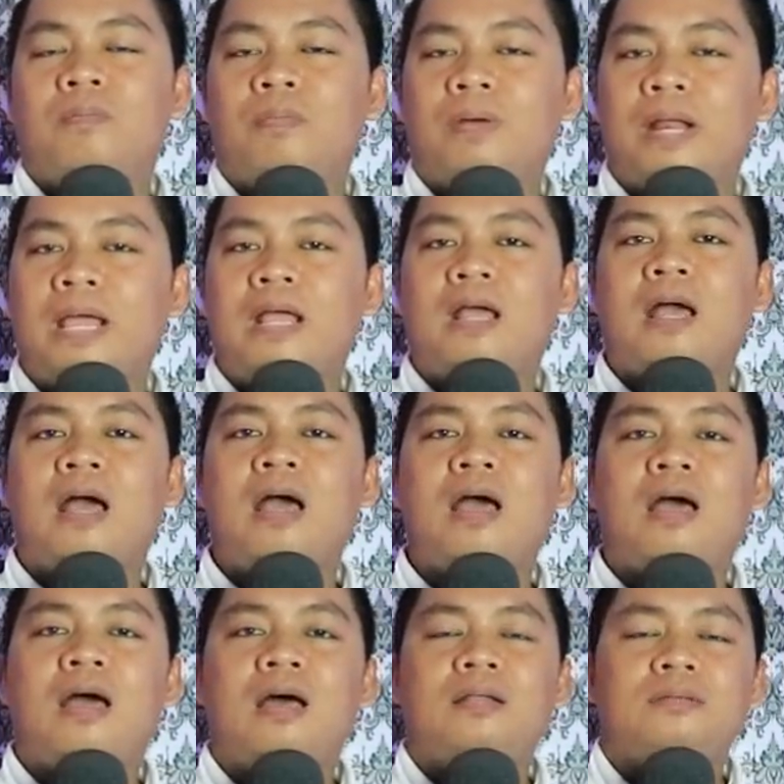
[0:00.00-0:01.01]
mereka
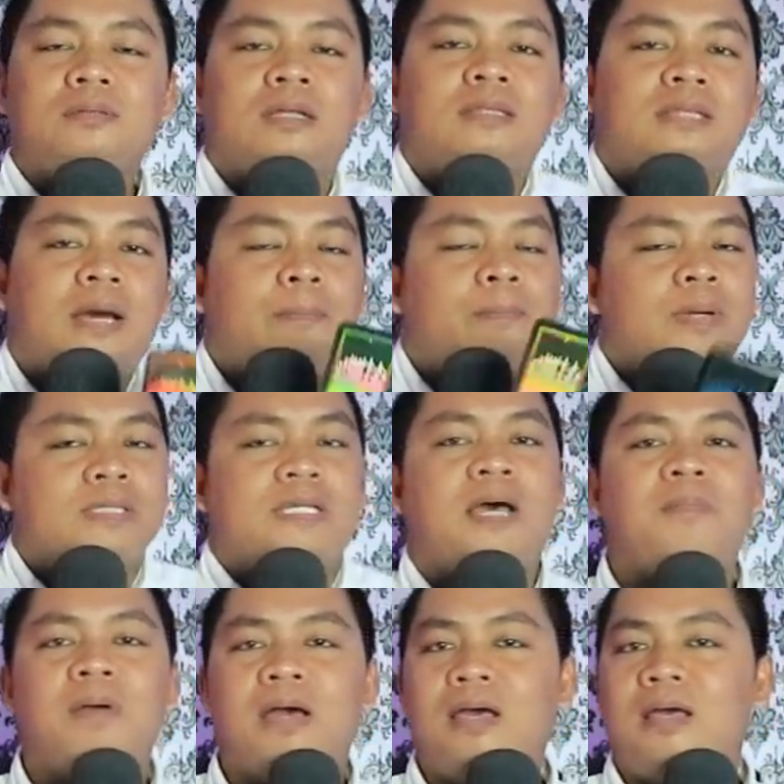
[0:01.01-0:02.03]
tetap
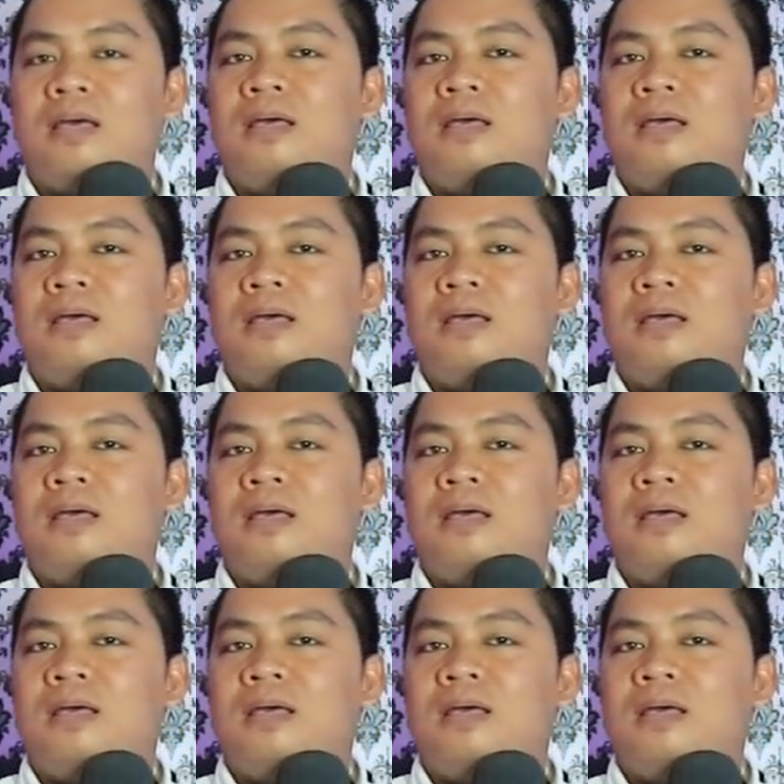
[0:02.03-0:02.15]
bersama